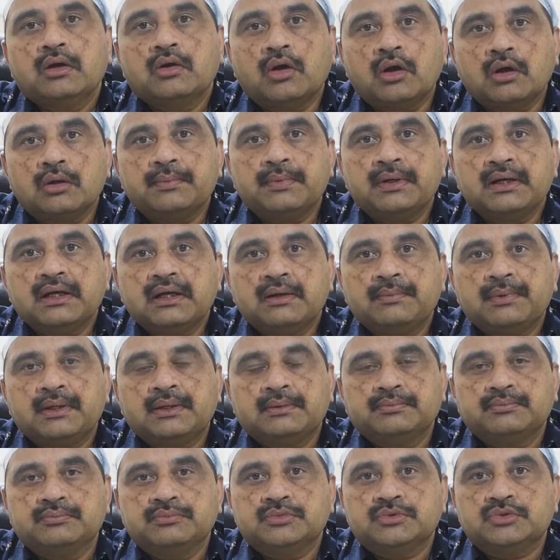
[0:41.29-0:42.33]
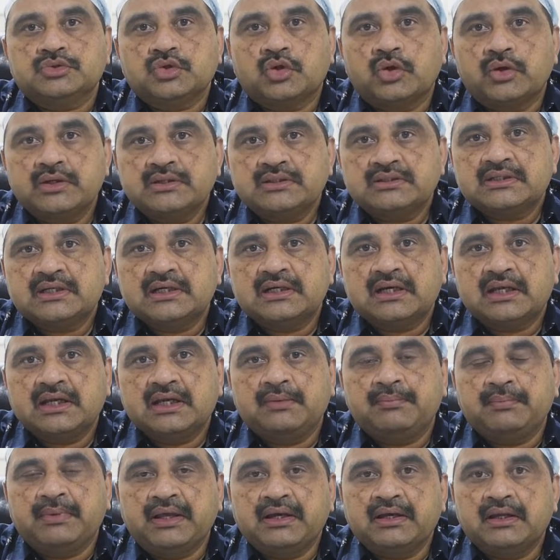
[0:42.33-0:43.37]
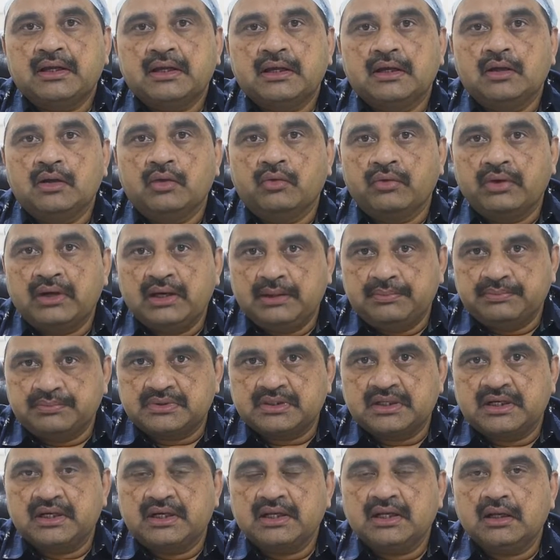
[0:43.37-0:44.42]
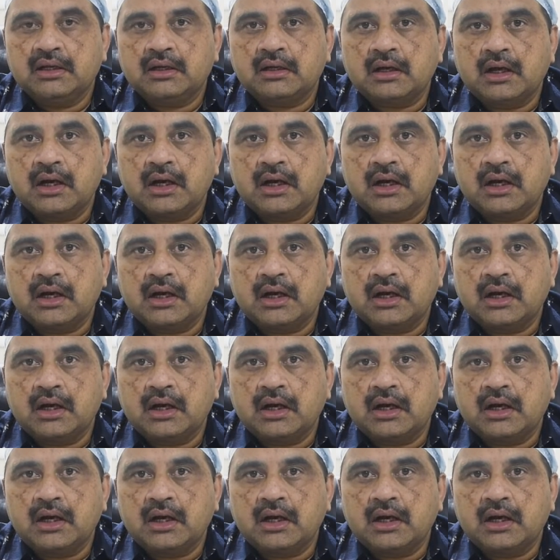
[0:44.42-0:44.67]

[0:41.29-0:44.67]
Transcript: నార్మల్గా మనం జాయింట్స్ అంటే మెయిన్గా లోవర్ లిమ్స్ అంటే